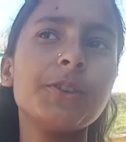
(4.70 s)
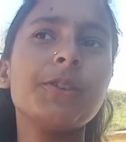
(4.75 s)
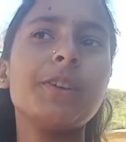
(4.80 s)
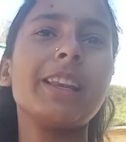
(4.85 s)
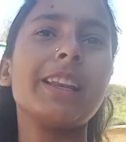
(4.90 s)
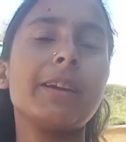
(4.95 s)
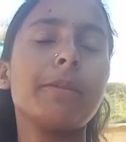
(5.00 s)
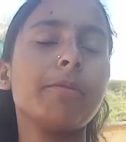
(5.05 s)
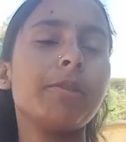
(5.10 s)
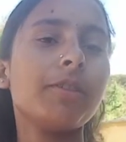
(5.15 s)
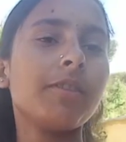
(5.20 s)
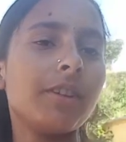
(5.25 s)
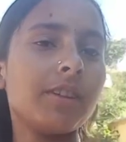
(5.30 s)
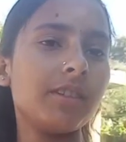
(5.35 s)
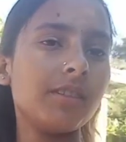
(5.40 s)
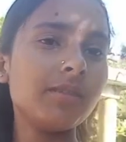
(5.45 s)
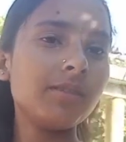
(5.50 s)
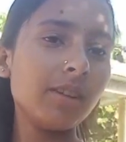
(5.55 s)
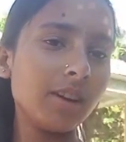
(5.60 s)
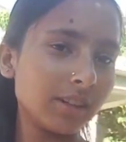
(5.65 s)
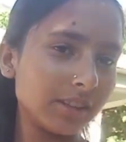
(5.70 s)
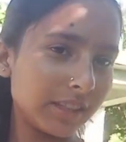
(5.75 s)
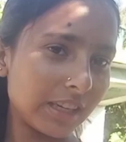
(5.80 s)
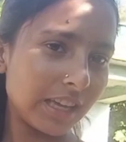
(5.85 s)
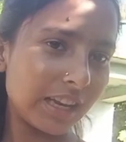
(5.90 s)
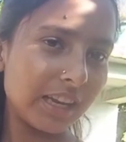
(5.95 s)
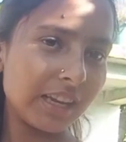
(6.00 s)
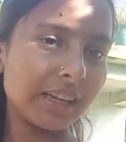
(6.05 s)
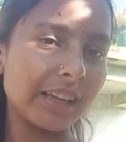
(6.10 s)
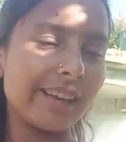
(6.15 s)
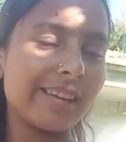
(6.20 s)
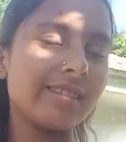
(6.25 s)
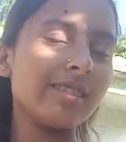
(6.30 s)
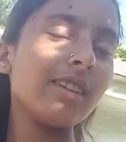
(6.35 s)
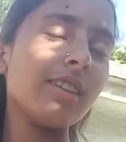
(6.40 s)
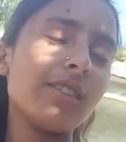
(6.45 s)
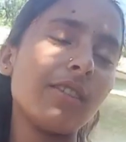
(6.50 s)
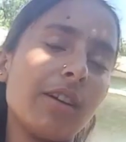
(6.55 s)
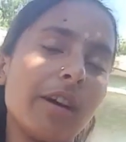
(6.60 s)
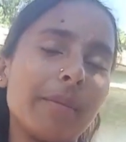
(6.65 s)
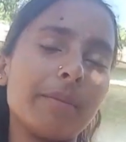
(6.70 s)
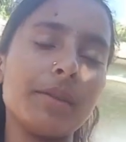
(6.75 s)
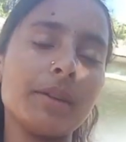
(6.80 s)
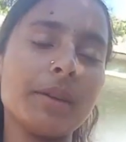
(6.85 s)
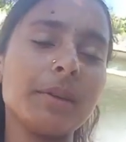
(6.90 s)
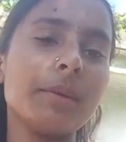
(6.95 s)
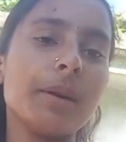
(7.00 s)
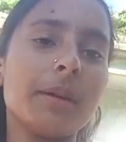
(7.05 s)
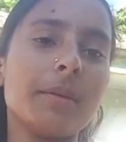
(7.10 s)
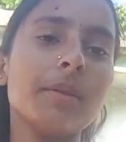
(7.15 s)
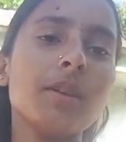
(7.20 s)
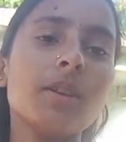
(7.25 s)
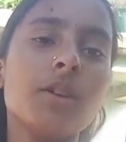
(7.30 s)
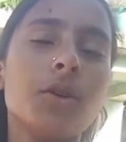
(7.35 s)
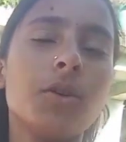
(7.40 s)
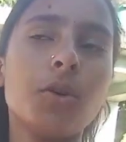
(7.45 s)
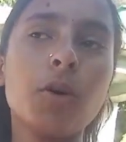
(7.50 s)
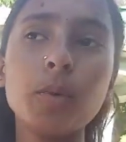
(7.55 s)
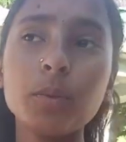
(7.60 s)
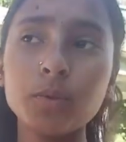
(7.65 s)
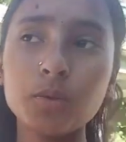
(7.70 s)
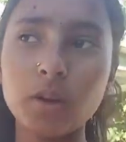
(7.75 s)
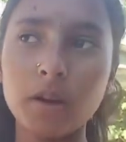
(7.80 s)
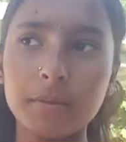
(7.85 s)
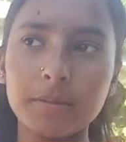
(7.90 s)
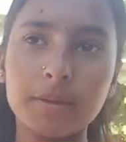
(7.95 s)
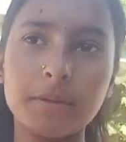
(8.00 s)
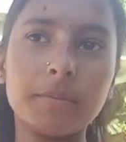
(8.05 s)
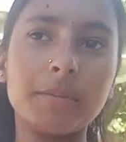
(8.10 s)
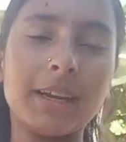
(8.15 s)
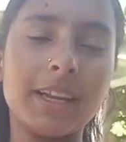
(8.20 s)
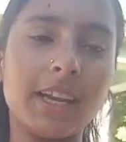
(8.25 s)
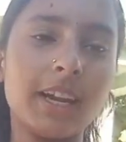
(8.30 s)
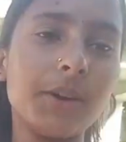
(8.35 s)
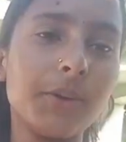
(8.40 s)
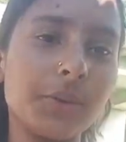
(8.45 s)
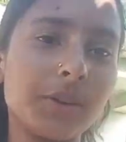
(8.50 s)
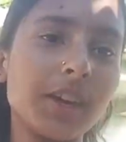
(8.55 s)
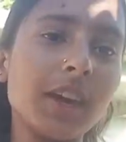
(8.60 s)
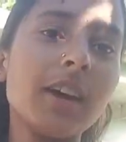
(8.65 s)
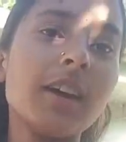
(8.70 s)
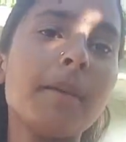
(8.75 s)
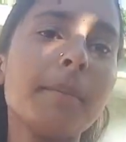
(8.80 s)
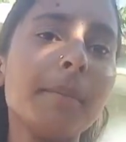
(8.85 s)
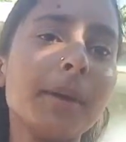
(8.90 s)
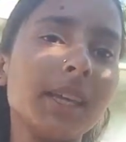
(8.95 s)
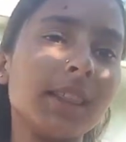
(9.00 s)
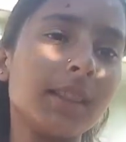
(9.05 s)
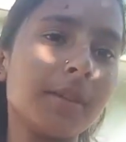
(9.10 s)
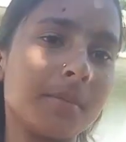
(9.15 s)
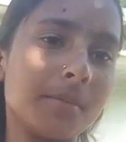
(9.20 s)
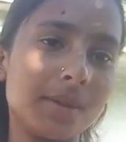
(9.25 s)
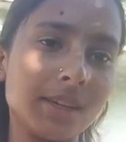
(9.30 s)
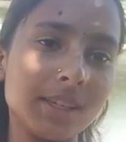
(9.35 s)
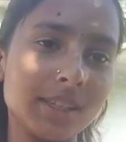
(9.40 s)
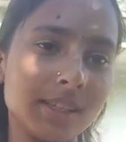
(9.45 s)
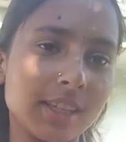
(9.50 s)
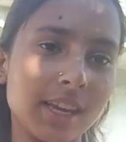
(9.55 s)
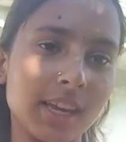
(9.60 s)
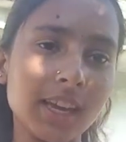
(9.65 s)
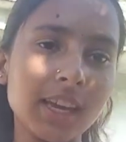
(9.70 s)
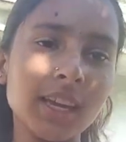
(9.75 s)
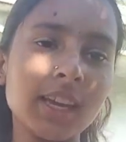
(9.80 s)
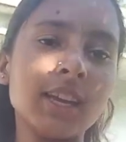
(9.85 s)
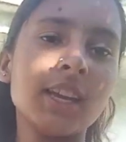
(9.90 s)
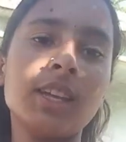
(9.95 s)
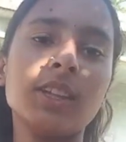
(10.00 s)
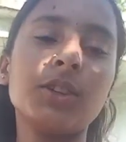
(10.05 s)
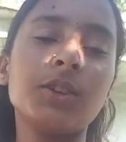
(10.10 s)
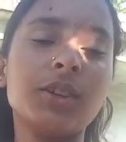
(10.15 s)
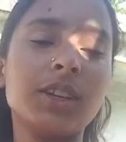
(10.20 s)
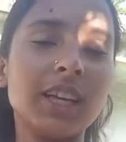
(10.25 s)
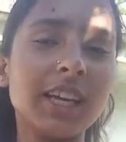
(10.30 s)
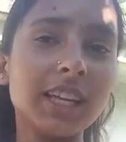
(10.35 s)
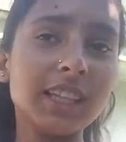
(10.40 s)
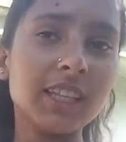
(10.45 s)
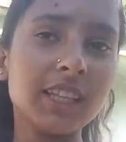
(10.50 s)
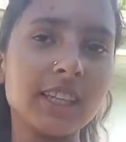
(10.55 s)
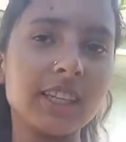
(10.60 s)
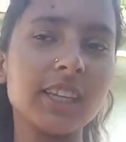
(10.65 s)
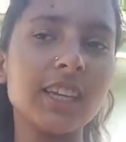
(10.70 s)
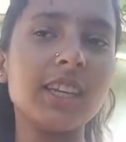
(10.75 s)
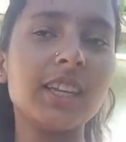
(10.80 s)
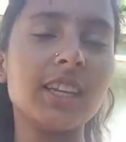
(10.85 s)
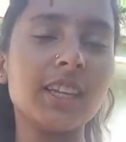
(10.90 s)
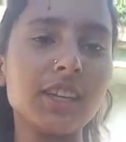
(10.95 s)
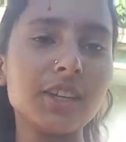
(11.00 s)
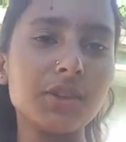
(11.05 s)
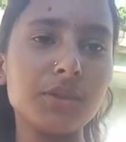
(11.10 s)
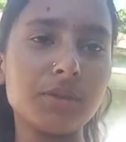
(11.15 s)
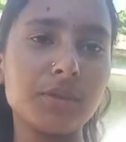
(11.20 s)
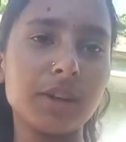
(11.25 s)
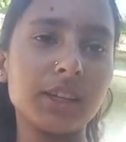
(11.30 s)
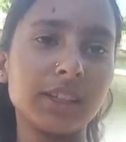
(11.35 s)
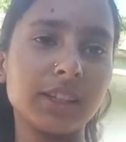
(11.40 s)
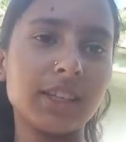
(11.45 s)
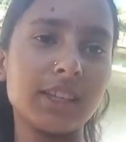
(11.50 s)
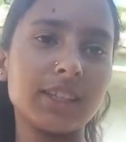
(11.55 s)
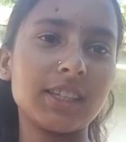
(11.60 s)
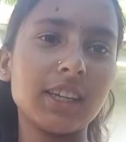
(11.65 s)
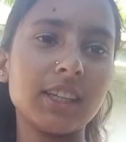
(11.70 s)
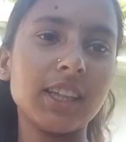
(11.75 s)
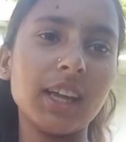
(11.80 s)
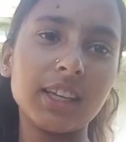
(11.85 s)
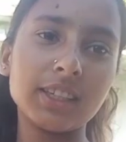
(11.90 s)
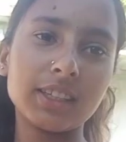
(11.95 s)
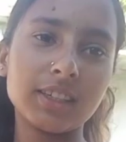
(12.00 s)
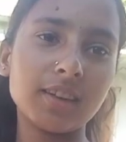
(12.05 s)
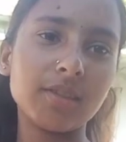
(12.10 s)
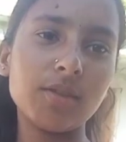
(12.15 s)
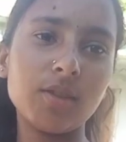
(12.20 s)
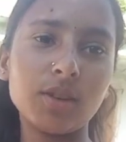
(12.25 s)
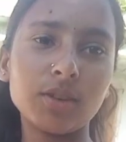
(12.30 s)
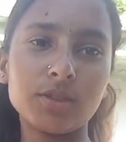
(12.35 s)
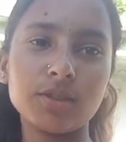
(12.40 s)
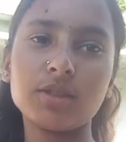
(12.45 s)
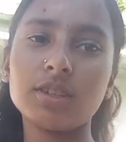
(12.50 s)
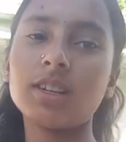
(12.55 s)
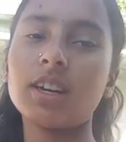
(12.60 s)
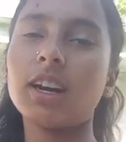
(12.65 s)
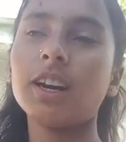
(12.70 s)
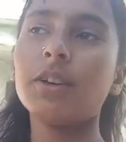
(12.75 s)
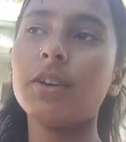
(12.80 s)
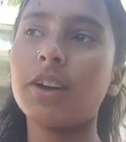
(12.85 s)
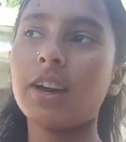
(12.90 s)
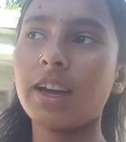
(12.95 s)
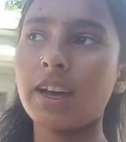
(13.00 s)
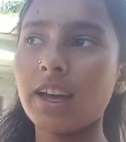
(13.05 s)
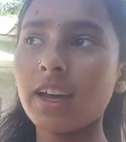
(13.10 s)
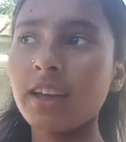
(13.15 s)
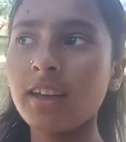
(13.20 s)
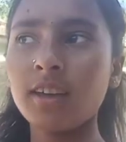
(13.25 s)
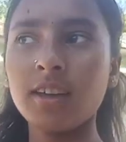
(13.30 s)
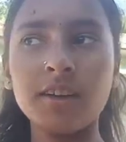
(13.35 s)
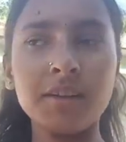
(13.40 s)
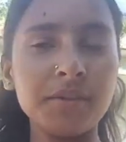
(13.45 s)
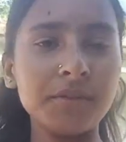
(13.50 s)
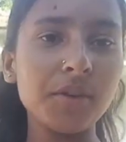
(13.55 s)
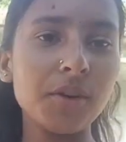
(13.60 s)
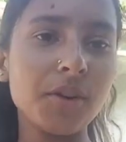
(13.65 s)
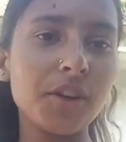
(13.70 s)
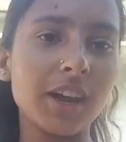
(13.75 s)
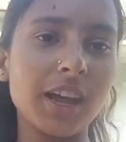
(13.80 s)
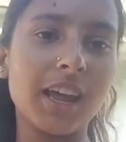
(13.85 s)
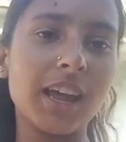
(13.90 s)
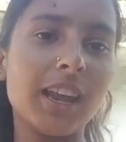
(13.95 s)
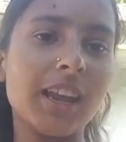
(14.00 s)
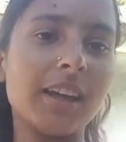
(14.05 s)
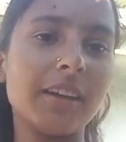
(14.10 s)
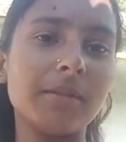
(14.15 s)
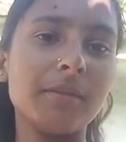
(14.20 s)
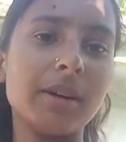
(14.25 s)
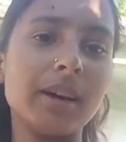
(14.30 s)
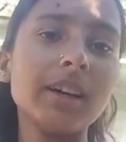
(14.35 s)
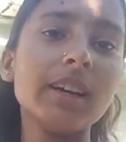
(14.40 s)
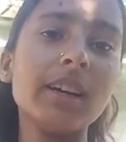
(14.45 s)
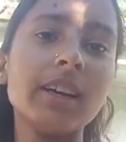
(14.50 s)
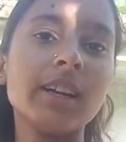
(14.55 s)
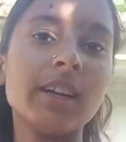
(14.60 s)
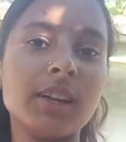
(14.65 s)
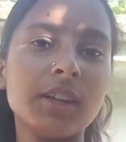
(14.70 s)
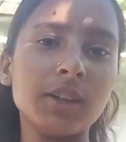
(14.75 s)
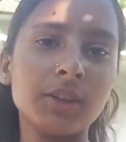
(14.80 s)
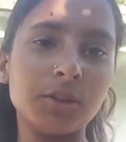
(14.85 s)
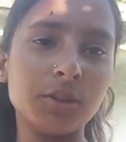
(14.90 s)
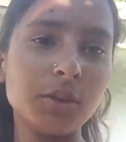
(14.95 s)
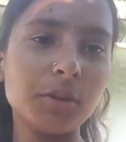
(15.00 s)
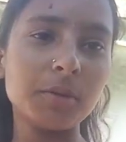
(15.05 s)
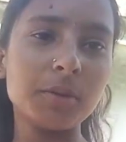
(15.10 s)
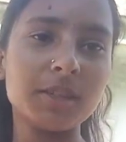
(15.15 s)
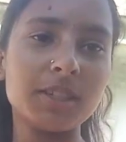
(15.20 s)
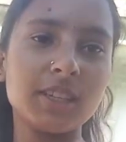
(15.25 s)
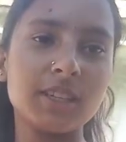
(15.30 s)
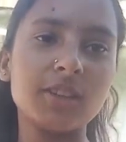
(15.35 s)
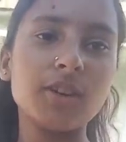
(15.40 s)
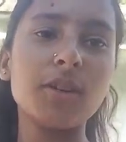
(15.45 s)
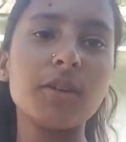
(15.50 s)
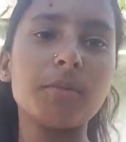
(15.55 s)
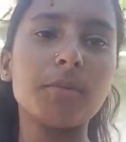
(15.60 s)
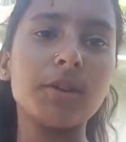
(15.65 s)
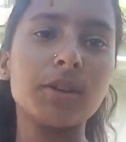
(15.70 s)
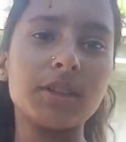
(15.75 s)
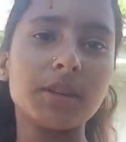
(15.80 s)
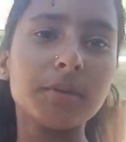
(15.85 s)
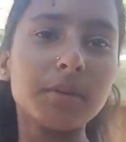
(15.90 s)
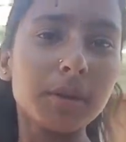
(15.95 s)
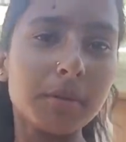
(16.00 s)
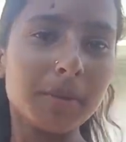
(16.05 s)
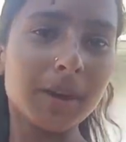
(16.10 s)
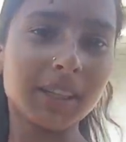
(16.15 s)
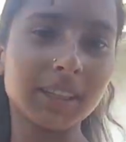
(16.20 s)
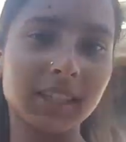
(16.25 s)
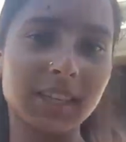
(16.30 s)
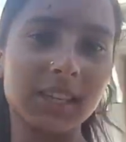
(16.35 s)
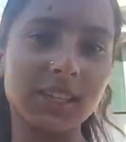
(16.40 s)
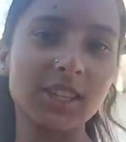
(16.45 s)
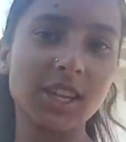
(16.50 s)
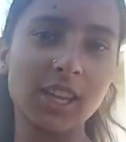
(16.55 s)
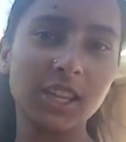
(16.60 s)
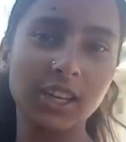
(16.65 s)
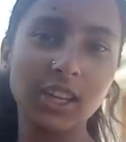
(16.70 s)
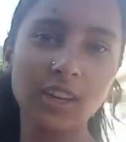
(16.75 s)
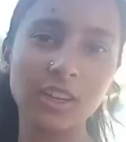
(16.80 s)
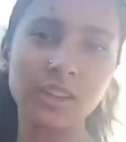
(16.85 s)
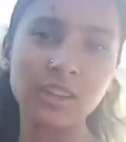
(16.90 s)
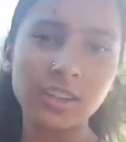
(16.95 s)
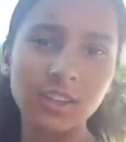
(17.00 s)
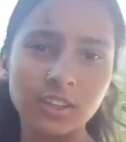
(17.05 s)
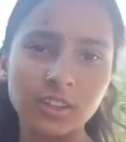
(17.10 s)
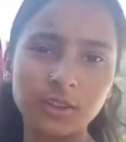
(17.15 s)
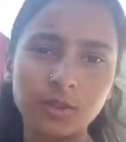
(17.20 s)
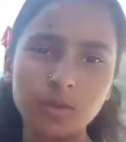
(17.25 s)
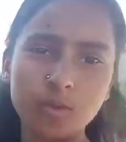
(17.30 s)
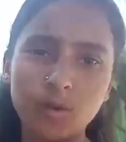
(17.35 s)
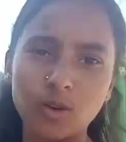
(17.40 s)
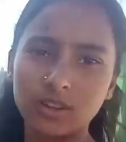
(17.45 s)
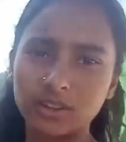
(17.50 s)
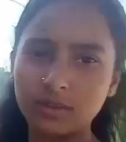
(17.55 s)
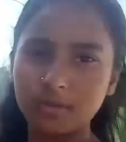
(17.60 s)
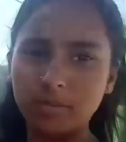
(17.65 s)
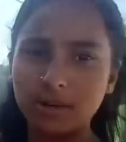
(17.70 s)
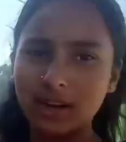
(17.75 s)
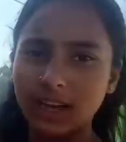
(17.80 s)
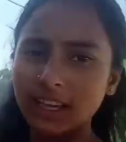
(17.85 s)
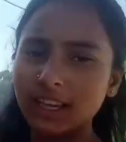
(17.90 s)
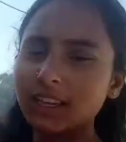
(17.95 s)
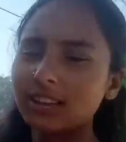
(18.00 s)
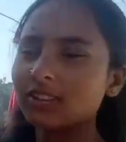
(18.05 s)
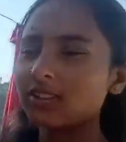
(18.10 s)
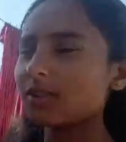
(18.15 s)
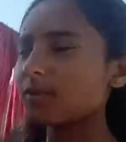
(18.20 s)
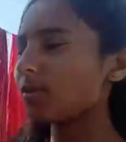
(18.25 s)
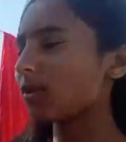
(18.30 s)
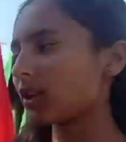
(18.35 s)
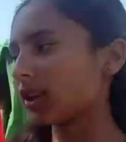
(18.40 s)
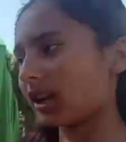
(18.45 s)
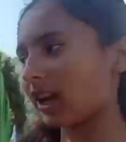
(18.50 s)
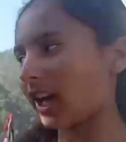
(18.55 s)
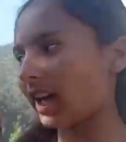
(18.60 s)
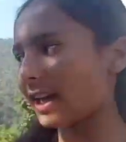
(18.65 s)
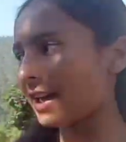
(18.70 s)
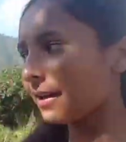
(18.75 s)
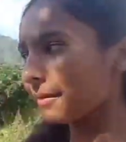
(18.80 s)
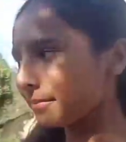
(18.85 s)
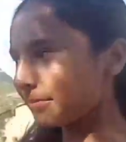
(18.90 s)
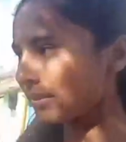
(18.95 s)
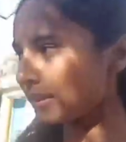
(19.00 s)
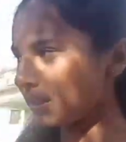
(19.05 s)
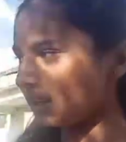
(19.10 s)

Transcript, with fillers: वेलकम टू अवर न्यू ब्लॉग चैनल कैसे हैं आप सब आप होप सो आप सब बढ़िया होंगे हम एकदम मस्त हैं तो नए दिन की नई शुरुआत के साथ आज का ब्लॉग जो स्टार्ट हो रहा है वो हो रहा है लगभग दो बजे से और मौसम की बात की जाए ना तो मौसम बड़ा ही गजब हो रखा है